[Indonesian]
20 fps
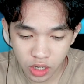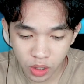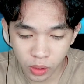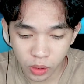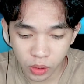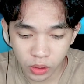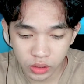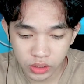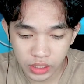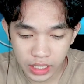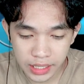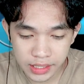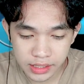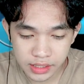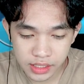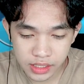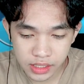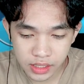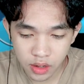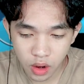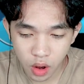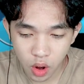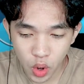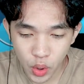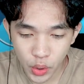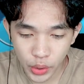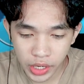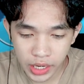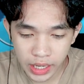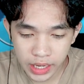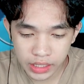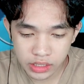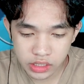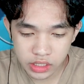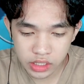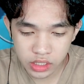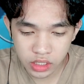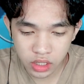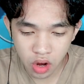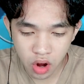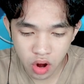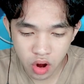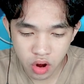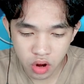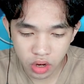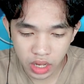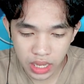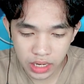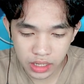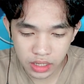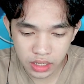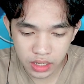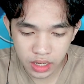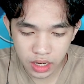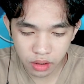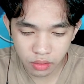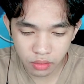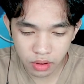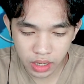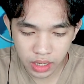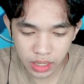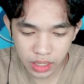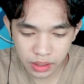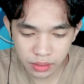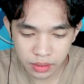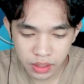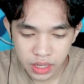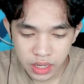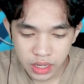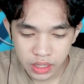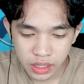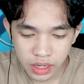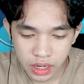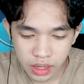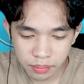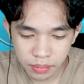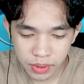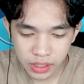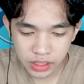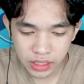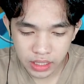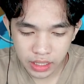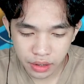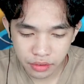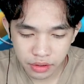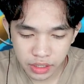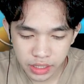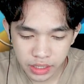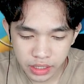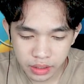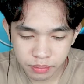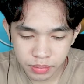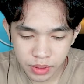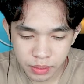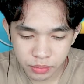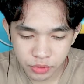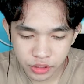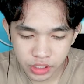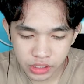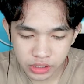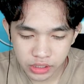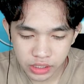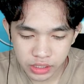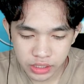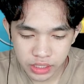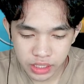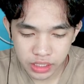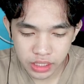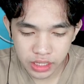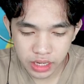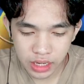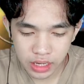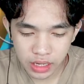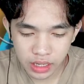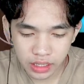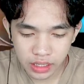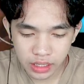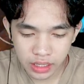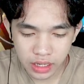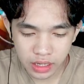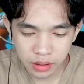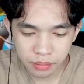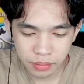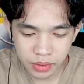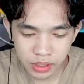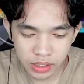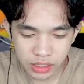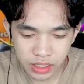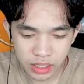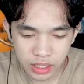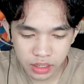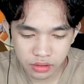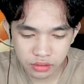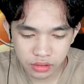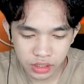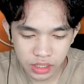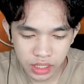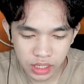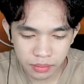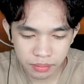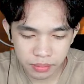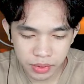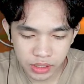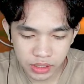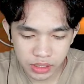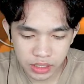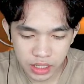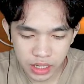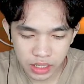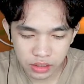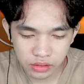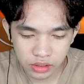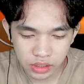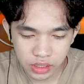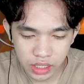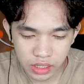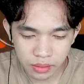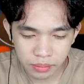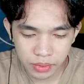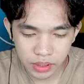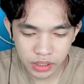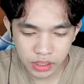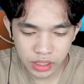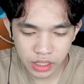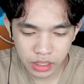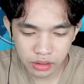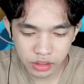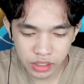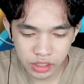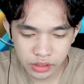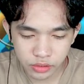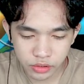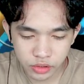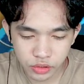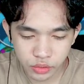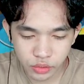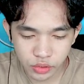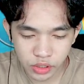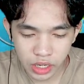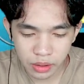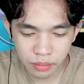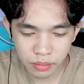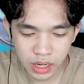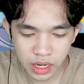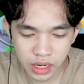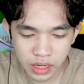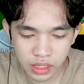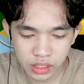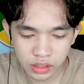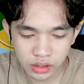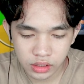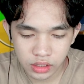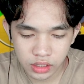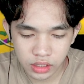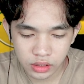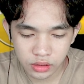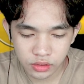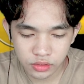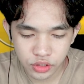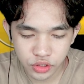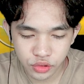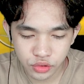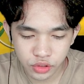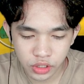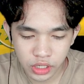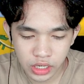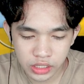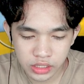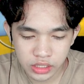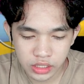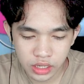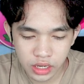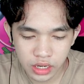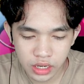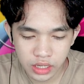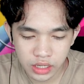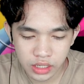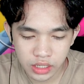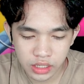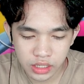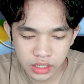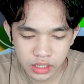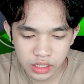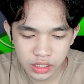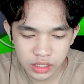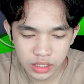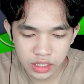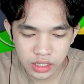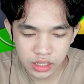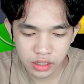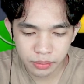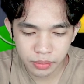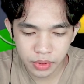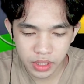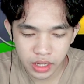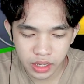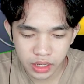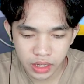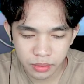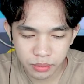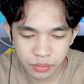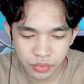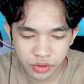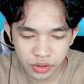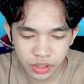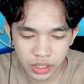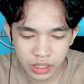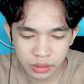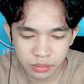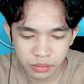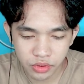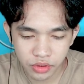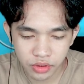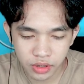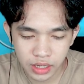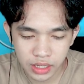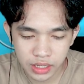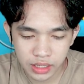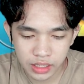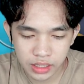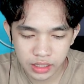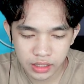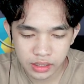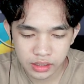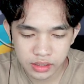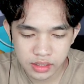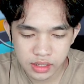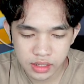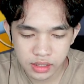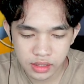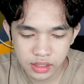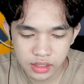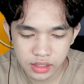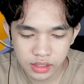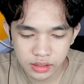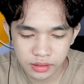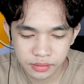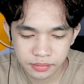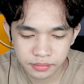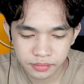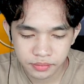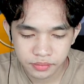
go, let's go, let's go. Kali ini aku akan dapat crown ya. Apapun yang terjadi akan dapat crown, dapat crown, dapat crown. Itu curang banget, itu curang sekali. Dia pakai bola-bola. Set set.